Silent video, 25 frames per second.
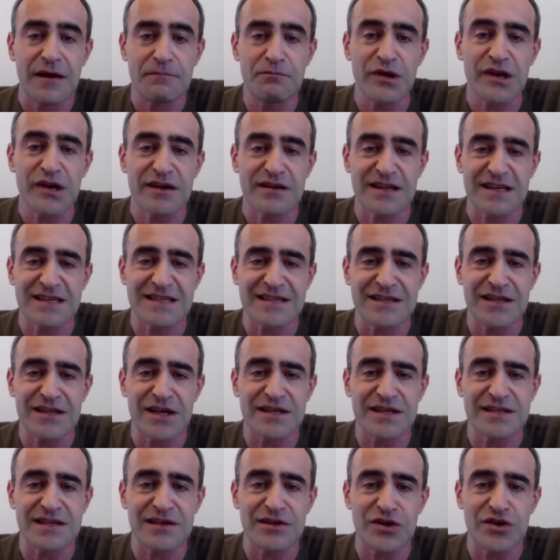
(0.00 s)

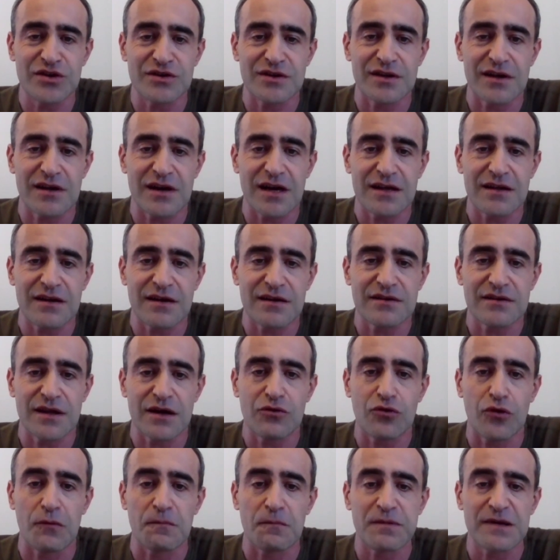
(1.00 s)
переносные зенитные ракетные
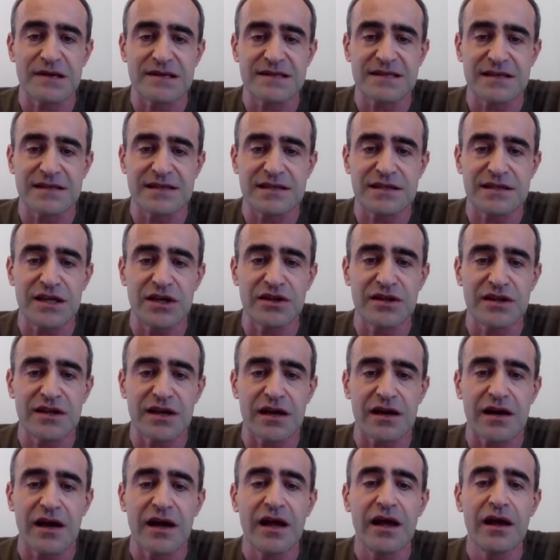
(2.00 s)
комплексы
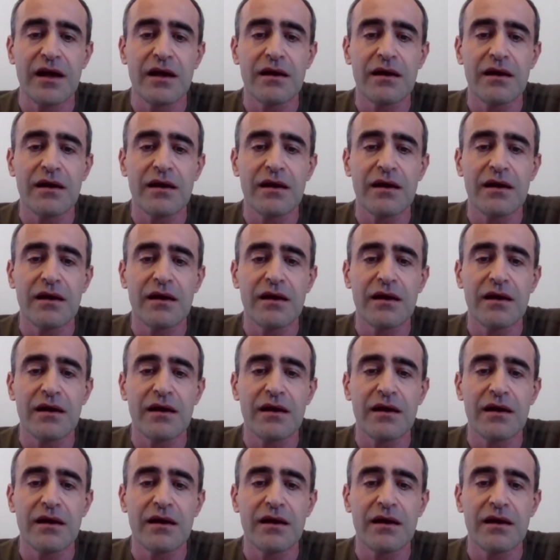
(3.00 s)
«Стингер»,